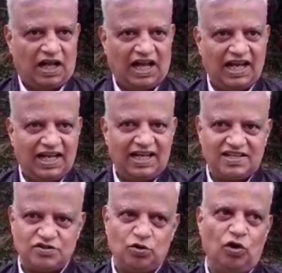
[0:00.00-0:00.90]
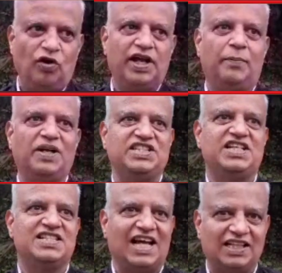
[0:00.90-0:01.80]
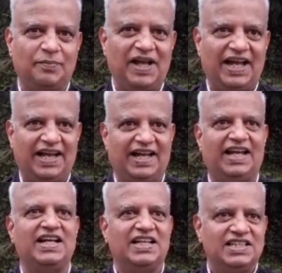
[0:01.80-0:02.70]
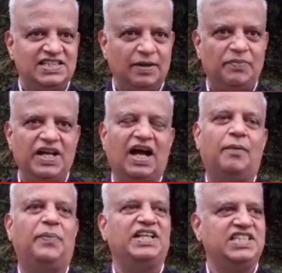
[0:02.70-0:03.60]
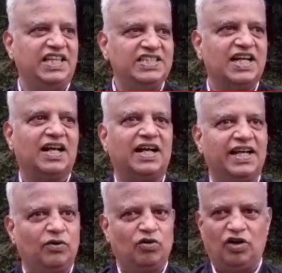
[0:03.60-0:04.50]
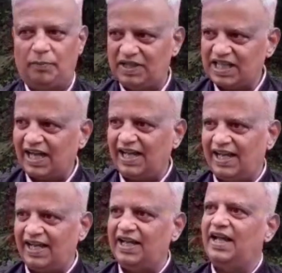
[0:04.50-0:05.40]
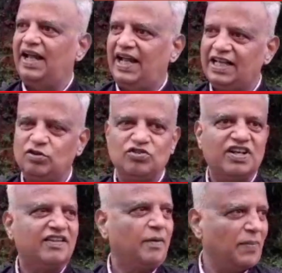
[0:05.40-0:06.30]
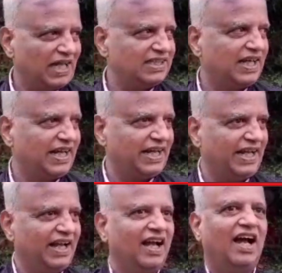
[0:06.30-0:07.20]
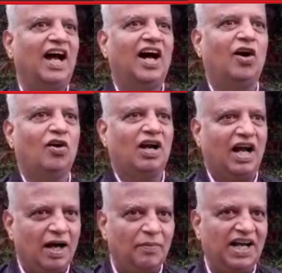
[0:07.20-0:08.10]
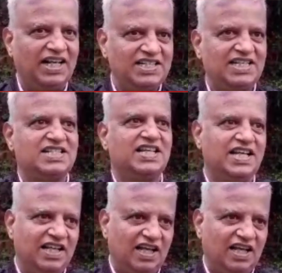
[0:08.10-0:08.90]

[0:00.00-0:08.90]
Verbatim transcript: अलग अलग स्कूलों के बच्चे साथ में आएंगे जब यहाँ पे तीन चार घंटे उन्होंने बिताए हैं एक दूसरे से बात करेंगे और हमारे जैसे